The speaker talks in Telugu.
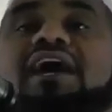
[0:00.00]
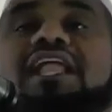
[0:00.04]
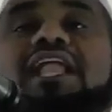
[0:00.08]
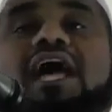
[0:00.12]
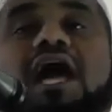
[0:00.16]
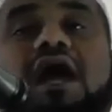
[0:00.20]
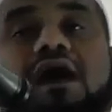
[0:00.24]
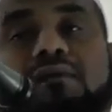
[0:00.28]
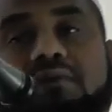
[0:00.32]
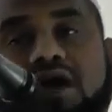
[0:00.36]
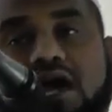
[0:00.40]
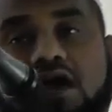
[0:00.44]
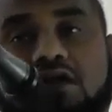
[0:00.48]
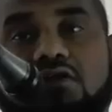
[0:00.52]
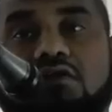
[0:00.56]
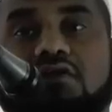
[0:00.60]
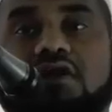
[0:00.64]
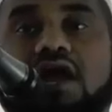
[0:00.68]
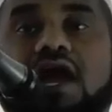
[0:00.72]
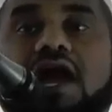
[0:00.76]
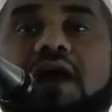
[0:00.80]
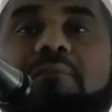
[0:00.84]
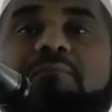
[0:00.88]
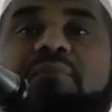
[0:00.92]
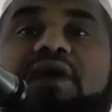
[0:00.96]
తమ
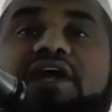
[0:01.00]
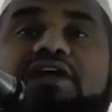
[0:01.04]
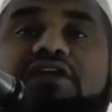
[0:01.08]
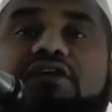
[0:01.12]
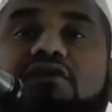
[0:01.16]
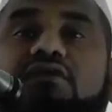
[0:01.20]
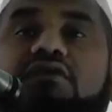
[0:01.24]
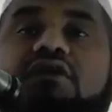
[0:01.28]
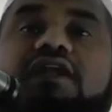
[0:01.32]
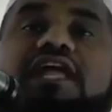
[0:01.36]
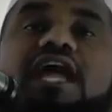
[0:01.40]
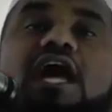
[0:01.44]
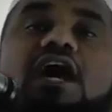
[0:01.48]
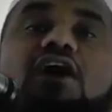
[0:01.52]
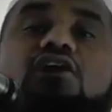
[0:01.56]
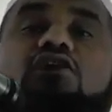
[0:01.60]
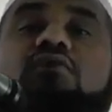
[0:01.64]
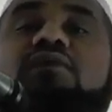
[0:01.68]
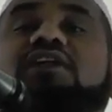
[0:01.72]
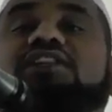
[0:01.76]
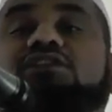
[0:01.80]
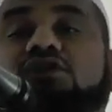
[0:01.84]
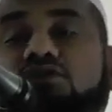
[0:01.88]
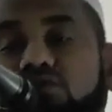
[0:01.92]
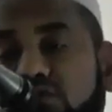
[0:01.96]
నామాలుగా పెట్టుకునే
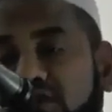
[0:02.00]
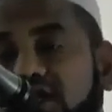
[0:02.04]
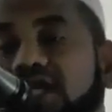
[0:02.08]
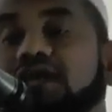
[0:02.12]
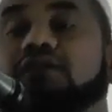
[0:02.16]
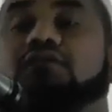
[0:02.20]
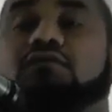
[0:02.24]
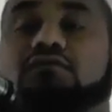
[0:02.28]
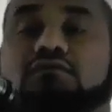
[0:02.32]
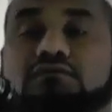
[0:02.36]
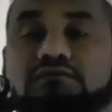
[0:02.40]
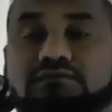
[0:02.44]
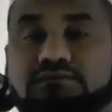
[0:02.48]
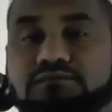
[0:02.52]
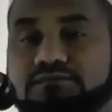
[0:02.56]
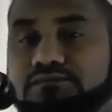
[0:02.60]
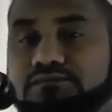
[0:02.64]
అనుమతి ఉండదు